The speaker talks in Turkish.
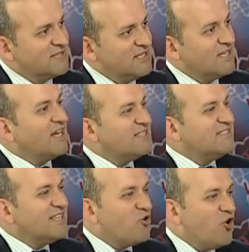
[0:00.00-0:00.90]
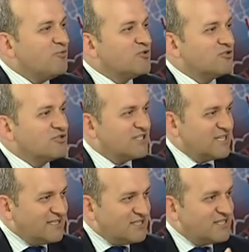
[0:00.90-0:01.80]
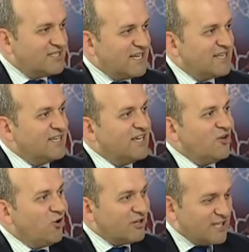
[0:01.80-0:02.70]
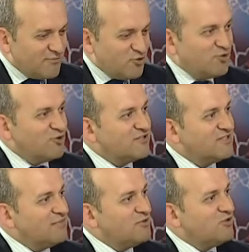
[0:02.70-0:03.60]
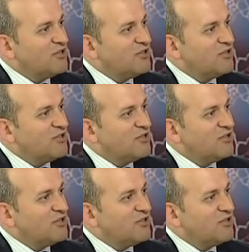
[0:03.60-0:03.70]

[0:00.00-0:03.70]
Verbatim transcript: Ya da aslında görmüyorsunuz şirket içinde hani o kadar İşletme burnunuzun körlüğü, dibinde evet.